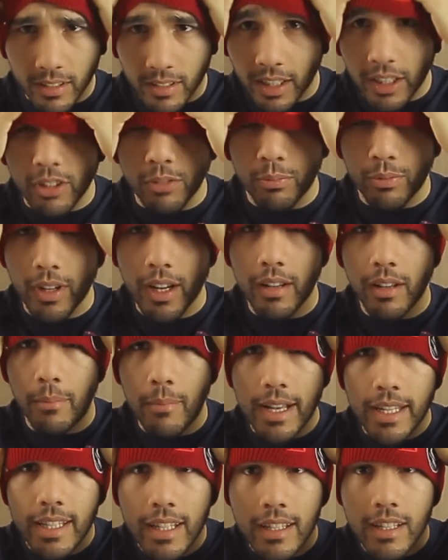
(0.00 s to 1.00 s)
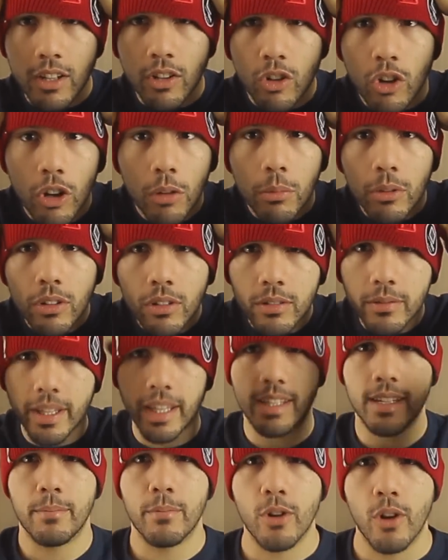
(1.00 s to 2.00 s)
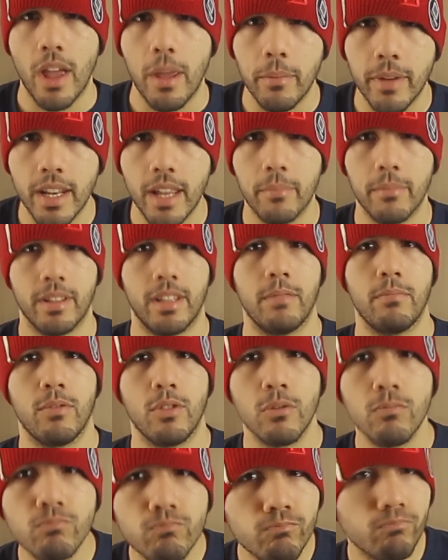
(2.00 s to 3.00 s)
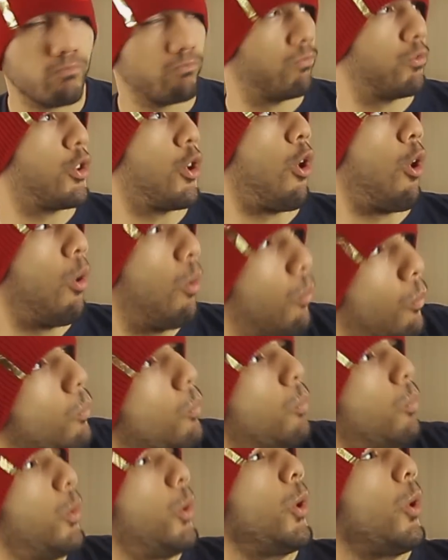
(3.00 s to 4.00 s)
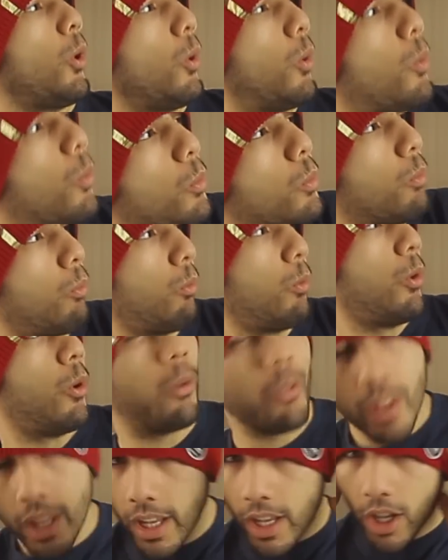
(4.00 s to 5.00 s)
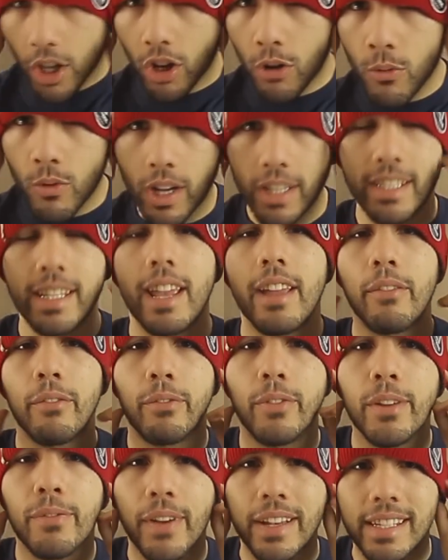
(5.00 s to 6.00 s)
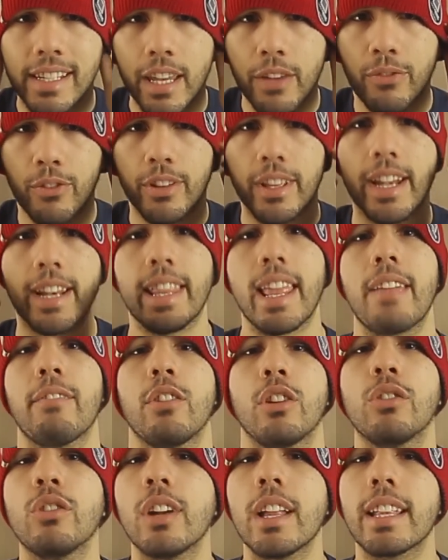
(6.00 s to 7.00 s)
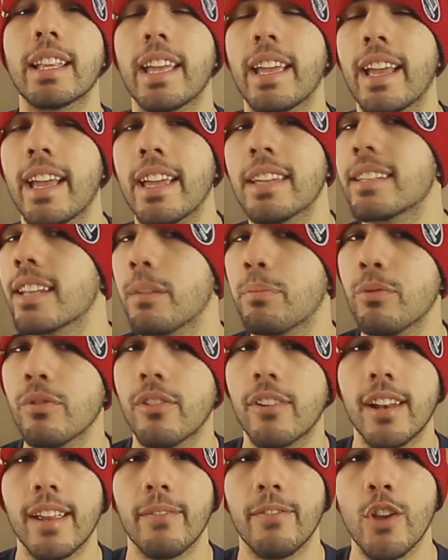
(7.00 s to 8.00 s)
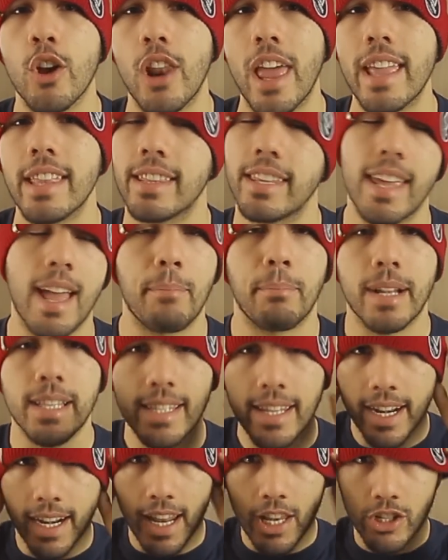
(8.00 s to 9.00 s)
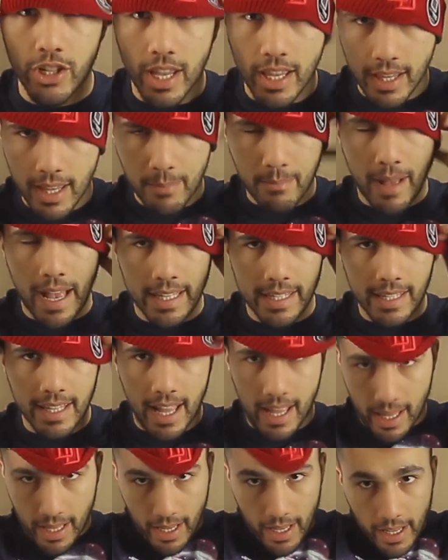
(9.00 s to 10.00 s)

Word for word: tanto pure abbastanza comodo. Minchia, sembro Eminem, tipo. Io, io, io. Comunque, se vi fa schifo Daredevil e volete essere più violenti e ammazzare la gente, basta